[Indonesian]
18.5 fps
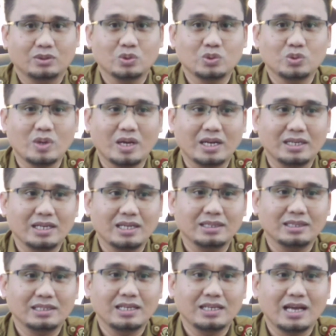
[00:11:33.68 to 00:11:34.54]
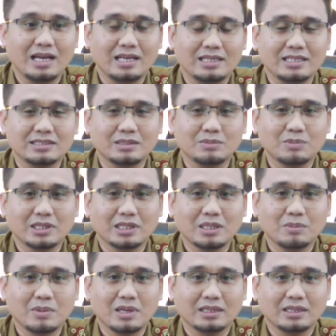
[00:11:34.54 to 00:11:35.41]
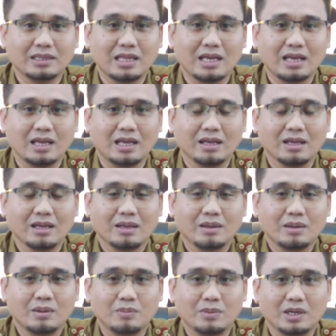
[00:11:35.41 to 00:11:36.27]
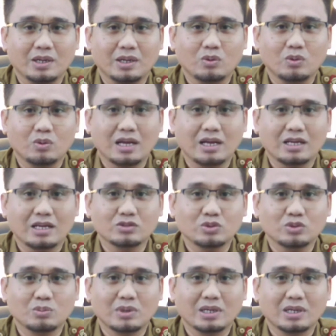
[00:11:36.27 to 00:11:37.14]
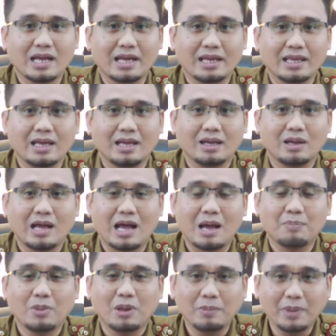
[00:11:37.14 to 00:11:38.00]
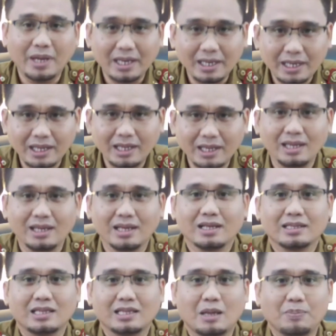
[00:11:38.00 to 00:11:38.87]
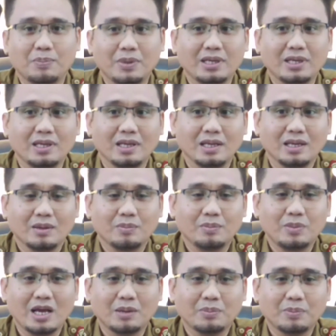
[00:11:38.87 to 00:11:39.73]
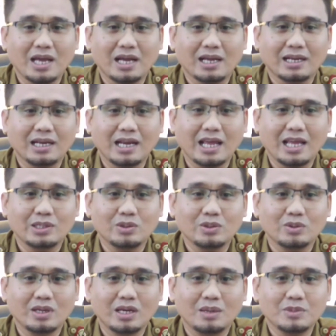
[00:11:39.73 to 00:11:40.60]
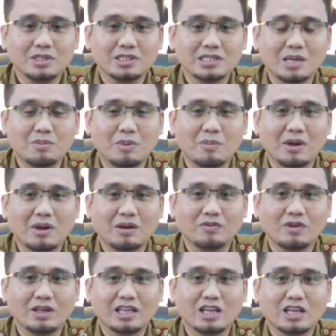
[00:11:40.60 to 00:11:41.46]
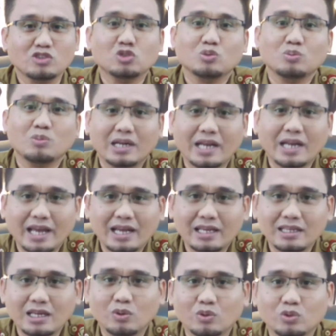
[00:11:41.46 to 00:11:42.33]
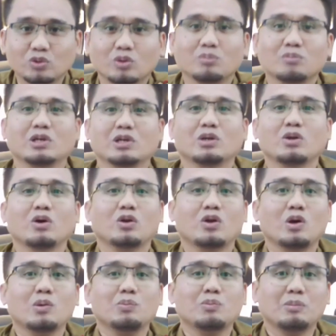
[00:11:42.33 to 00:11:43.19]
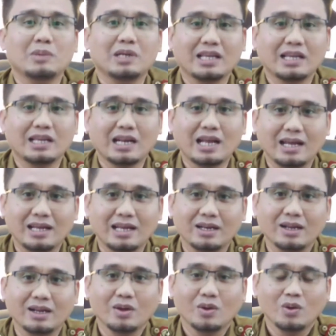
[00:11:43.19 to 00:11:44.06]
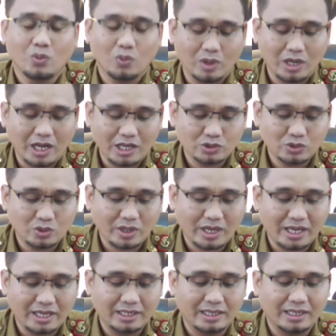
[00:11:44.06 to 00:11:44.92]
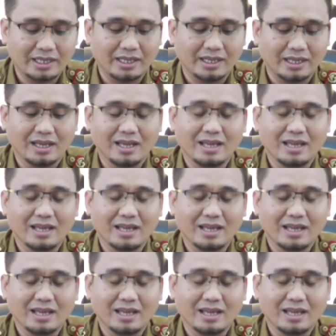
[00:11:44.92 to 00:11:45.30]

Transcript: tujuannya tidak hanya semata-mata menggunakan sumber daya APBD, tapi pihak-pihak lain juga bisa memanfaatkan sumber dayanya untuk mendorong pemeliharaan wilayah sungai ini